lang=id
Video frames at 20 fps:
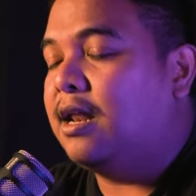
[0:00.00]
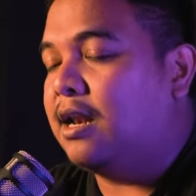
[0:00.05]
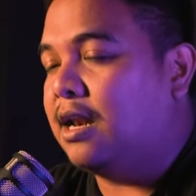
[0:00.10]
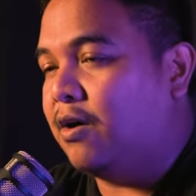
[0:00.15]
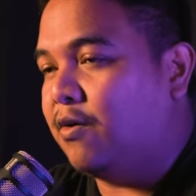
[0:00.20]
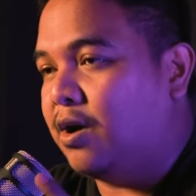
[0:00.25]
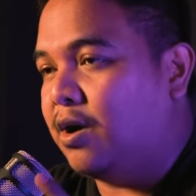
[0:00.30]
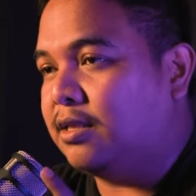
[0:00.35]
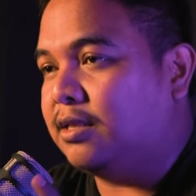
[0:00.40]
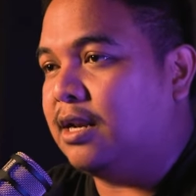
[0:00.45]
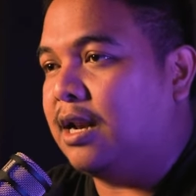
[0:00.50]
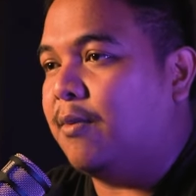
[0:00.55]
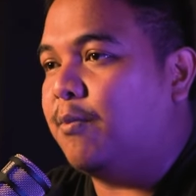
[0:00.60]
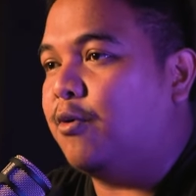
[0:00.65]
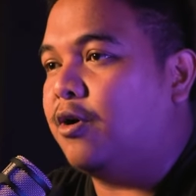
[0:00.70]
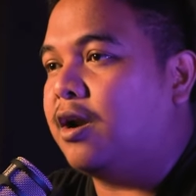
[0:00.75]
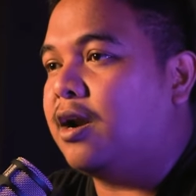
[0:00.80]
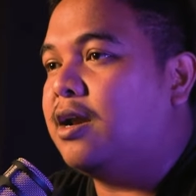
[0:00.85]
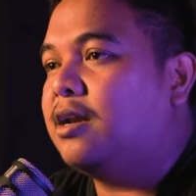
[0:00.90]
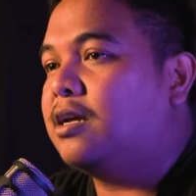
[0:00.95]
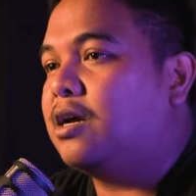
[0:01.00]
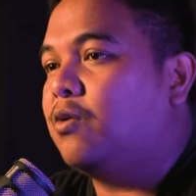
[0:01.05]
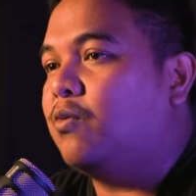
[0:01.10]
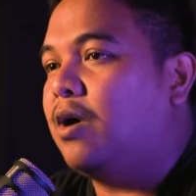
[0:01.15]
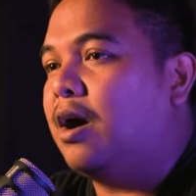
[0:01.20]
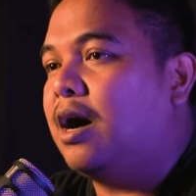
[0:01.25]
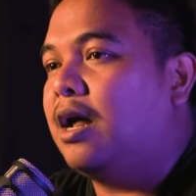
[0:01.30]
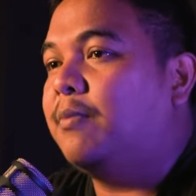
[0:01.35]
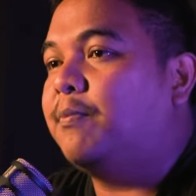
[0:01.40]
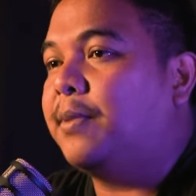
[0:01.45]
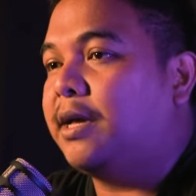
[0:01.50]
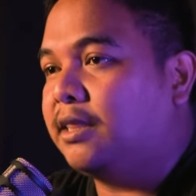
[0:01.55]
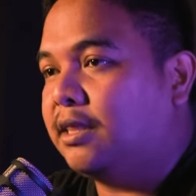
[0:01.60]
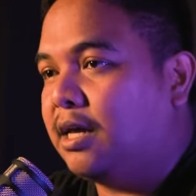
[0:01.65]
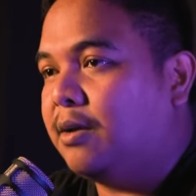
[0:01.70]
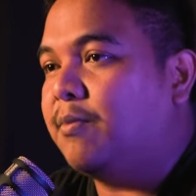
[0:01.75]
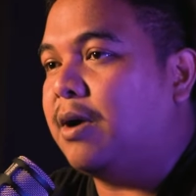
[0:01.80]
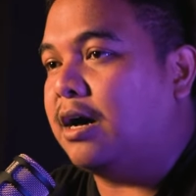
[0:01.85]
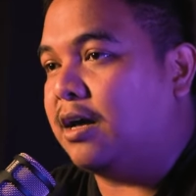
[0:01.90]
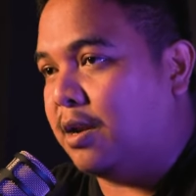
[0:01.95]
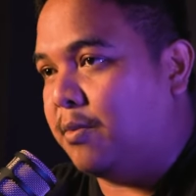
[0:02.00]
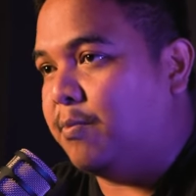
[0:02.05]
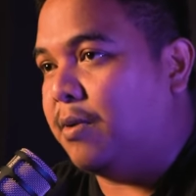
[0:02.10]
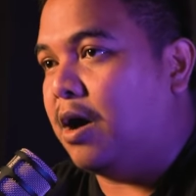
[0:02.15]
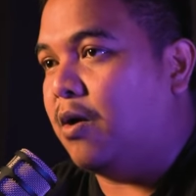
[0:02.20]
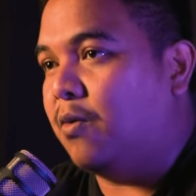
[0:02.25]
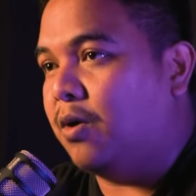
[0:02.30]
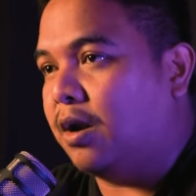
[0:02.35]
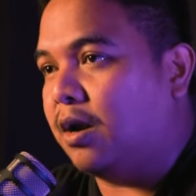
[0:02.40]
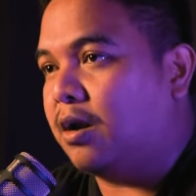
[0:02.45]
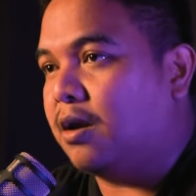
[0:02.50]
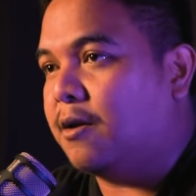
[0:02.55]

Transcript: lewat laporan keuangan PT Bakri Power.